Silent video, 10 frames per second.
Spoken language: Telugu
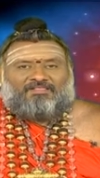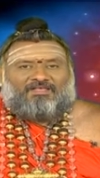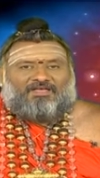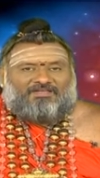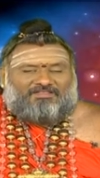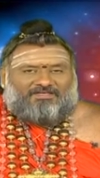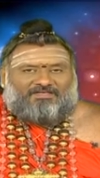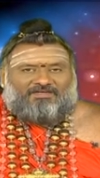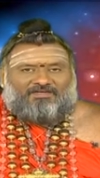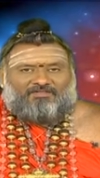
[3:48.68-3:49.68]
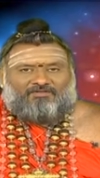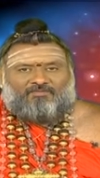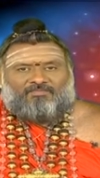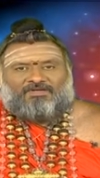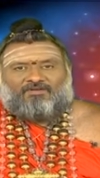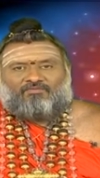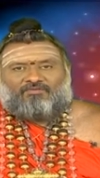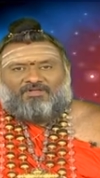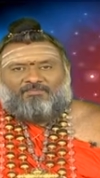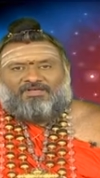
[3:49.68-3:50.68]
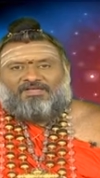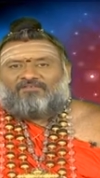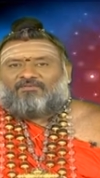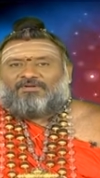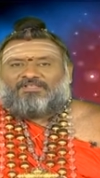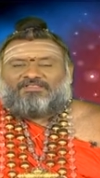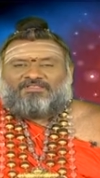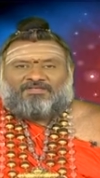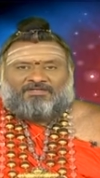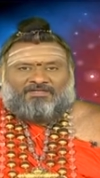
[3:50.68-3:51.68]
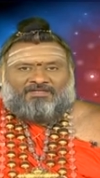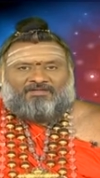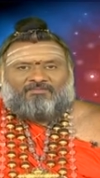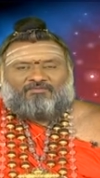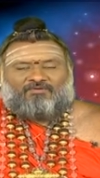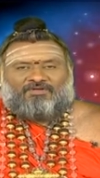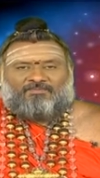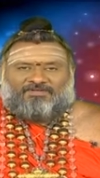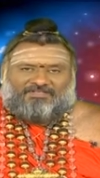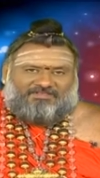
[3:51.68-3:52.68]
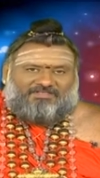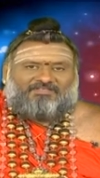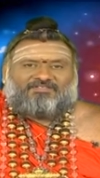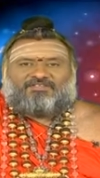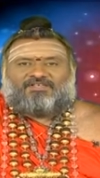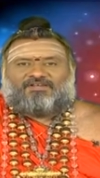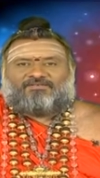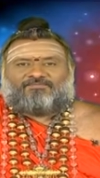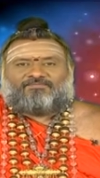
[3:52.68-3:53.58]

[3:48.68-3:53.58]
దానికి తగిన రీతిలో మనం కూడా మానవ ప్రయత్నంగా కొన్ని ప్రయత్నాలు చేయాలి